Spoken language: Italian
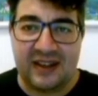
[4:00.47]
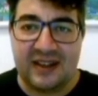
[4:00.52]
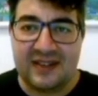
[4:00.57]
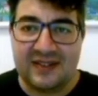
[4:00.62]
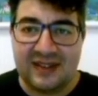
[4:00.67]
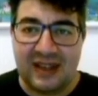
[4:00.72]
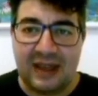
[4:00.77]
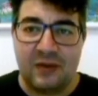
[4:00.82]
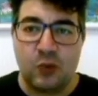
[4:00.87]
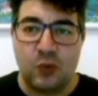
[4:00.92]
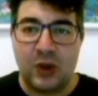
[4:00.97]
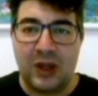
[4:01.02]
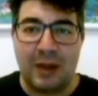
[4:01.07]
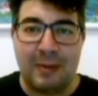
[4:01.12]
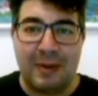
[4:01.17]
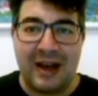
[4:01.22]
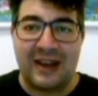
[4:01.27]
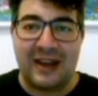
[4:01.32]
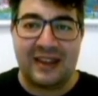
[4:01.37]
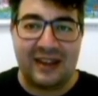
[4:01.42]
Sei
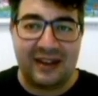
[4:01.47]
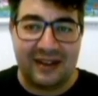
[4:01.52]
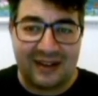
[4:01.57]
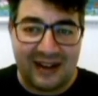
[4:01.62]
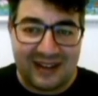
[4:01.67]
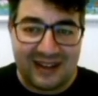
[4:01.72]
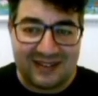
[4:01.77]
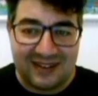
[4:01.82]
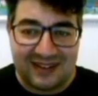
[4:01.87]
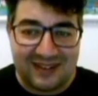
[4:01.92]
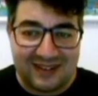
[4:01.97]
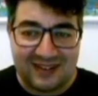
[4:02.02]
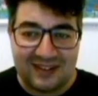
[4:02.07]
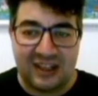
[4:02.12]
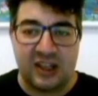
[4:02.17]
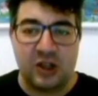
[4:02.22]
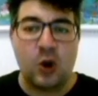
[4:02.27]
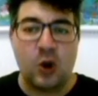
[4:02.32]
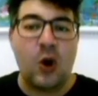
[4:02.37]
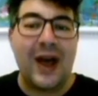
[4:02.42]
Wanamaker,
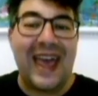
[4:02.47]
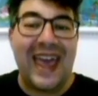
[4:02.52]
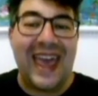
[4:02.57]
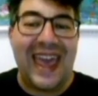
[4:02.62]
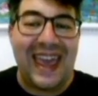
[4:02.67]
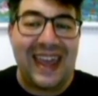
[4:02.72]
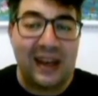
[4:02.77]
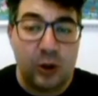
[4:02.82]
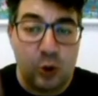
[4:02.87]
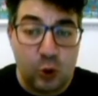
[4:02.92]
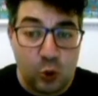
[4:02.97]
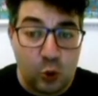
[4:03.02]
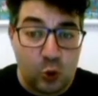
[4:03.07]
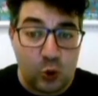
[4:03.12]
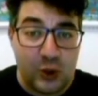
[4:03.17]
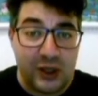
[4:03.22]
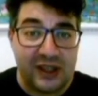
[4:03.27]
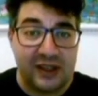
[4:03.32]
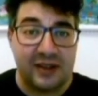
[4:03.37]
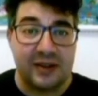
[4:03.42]
l'assassino. È
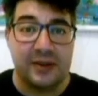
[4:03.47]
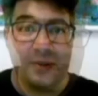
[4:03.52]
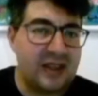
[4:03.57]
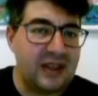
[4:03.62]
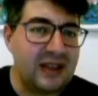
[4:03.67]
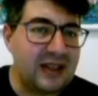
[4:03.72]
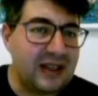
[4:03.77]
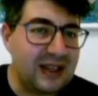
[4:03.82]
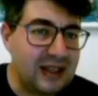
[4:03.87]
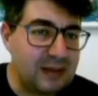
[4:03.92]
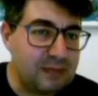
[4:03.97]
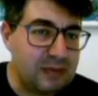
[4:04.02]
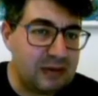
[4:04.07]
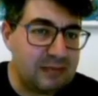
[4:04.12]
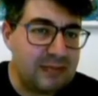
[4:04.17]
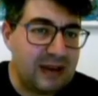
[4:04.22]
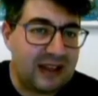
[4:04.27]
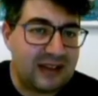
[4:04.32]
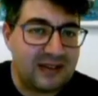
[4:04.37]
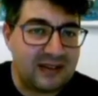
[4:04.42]
lui.
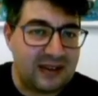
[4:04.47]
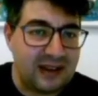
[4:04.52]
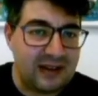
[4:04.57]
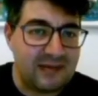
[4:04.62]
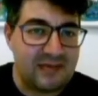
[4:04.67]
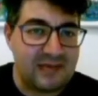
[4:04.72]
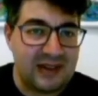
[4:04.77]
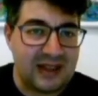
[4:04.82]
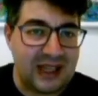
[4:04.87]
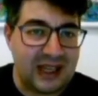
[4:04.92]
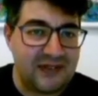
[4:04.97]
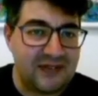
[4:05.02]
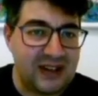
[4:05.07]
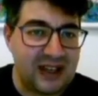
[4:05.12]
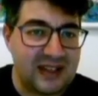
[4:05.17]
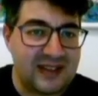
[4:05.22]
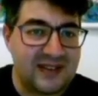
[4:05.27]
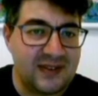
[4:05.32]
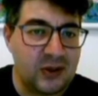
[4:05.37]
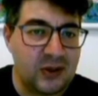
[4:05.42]
Incredibilmente, la
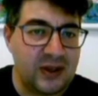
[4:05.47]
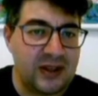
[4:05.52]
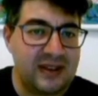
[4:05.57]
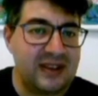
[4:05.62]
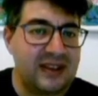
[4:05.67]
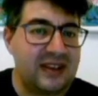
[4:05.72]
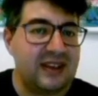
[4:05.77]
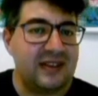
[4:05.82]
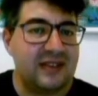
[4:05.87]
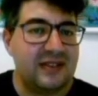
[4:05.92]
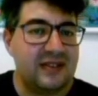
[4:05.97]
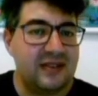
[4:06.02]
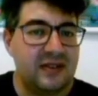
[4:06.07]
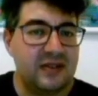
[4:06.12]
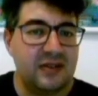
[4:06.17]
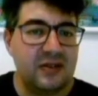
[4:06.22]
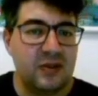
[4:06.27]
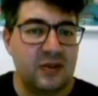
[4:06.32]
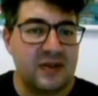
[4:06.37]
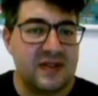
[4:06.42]
rivelazione di
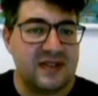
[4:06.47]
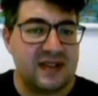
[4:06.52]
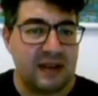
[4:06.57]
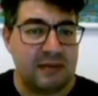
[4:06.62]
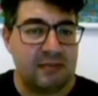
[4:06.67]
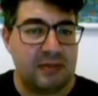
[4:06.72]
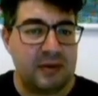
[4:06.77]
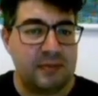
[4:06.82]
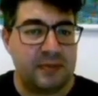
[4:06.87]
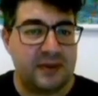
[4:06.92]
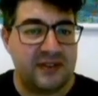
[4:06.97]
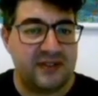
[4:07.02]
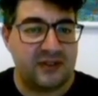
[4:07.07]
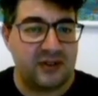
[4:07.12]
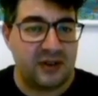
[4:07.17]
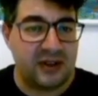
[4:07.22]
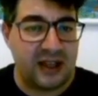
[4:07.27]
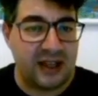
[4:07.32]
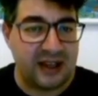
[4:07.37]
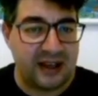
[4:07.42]
Kit non sembra
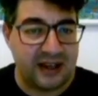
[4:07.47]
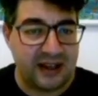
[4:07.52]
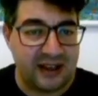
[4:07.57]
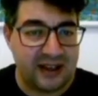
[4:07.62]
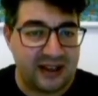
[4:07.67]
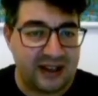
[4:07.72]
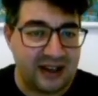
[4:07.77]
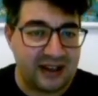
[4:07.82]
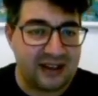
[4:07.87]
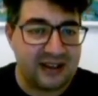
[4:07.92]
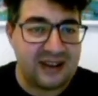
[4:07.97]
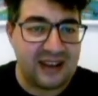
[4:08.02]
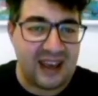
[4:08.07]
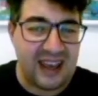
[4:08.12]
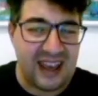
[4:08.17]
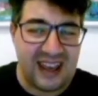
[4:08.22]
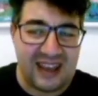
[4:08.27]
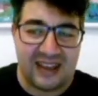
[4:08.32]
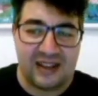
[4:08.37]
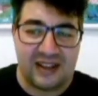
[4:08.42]
impressionare
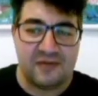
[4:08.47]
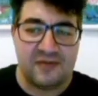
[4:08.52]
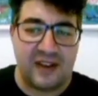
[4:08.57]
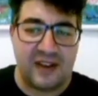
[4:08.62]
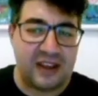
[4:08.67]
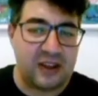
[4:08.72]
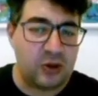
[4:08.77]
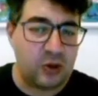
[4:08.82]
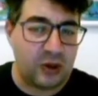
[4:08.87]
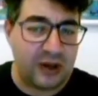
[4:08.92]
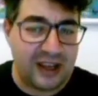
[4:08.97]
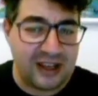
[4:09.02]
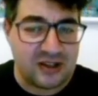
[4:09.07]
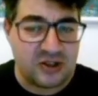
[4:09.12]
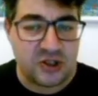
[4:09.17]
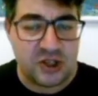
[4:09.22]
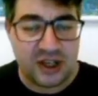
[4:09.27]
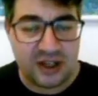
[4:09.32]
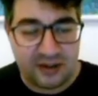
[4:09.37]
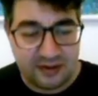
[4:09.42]
granché il vecchio
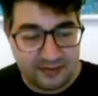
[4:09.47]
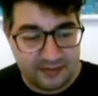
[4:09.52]
Ranger.